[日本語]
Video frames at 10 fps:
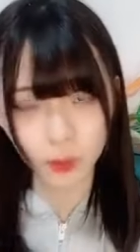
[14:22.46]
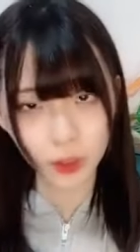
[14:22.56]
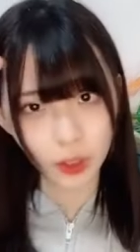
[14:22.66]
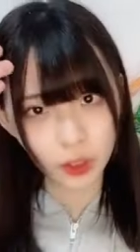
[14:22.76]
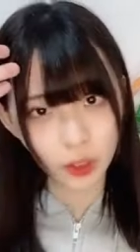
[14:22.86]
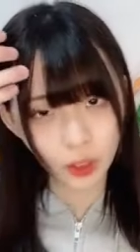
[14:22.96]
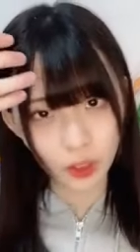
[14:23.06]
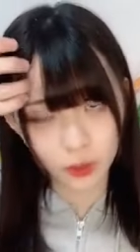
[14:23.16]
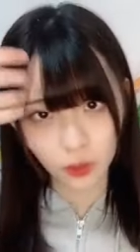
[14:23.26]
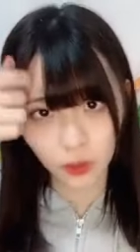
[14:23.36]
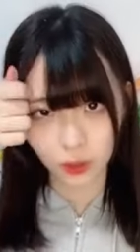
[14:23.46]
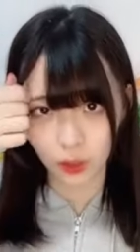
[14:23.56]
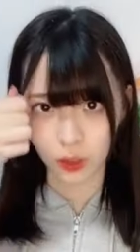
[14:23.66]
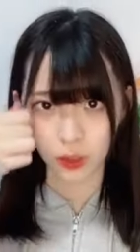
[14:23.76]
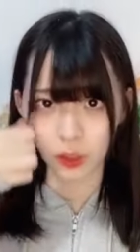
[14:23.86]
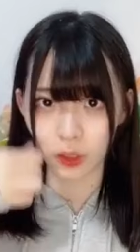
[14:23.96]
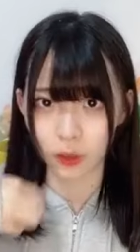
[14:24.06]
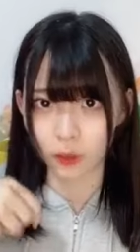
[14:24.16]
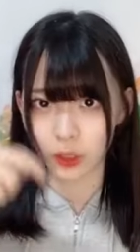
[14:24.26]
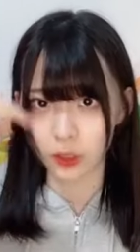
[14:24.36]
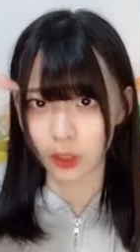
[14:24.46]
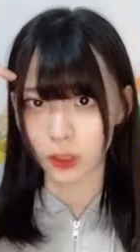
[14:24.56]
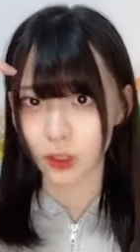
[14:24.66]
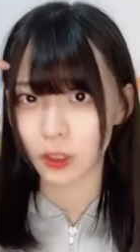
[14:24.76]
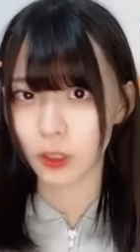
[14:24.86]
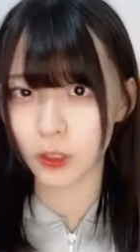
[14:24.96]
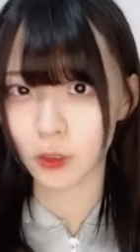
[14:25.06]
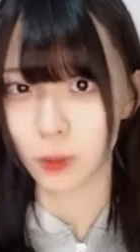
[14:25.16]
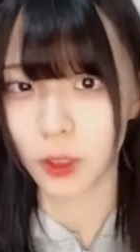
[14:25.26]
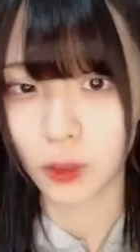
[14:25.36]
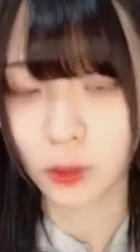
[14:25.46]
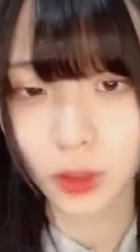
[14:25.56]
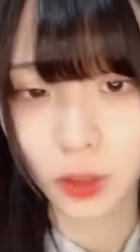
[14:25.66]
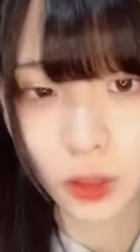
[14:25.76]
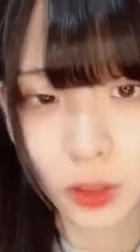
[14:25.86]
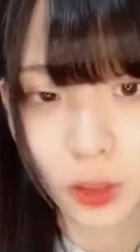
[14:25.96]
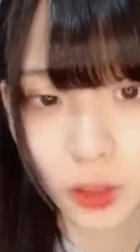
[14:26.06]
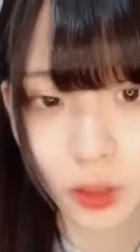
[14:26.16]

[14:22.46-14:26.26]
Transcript: でも最近ねあれだからワンちゃんに会いたいんですよマカロニだか